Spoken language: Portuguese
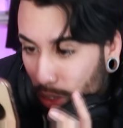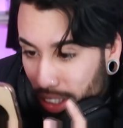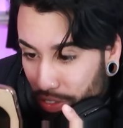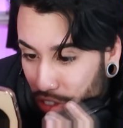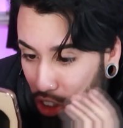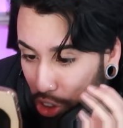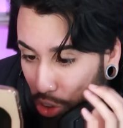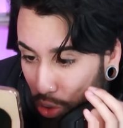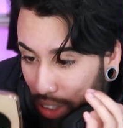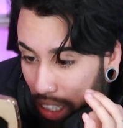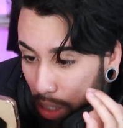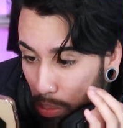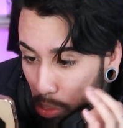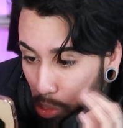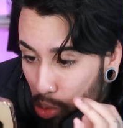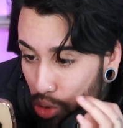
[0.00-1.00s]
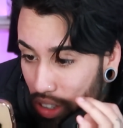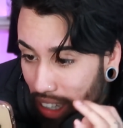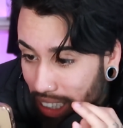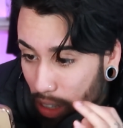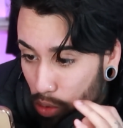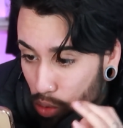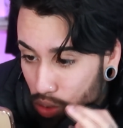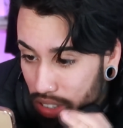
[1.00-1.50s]
tá escutando música
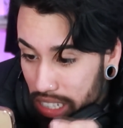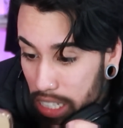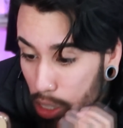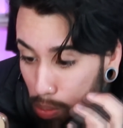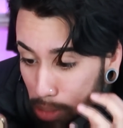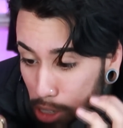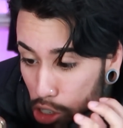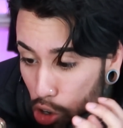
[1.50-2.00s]
na cozinha, não me